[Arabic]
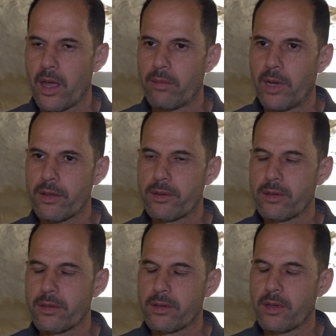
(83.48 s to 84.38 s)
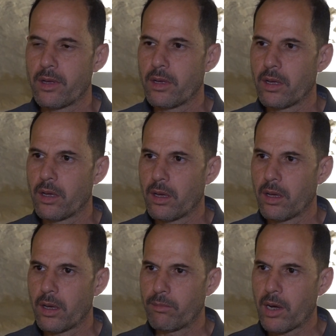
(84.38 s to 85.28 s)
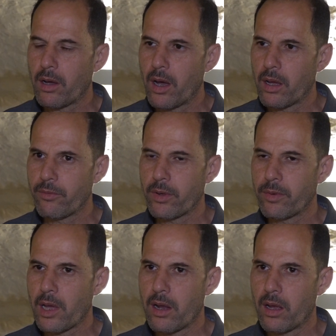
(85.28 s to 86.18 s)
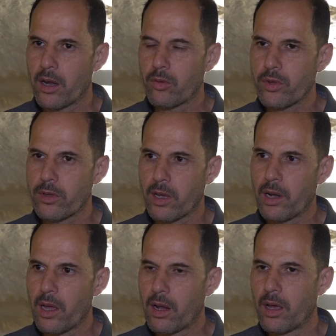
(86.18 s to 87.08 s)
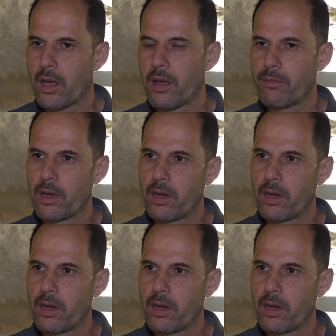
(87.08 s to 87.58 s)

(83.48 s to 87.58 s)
هذا بيعزز آه، بقائهم في في هاي الارض واستغلالها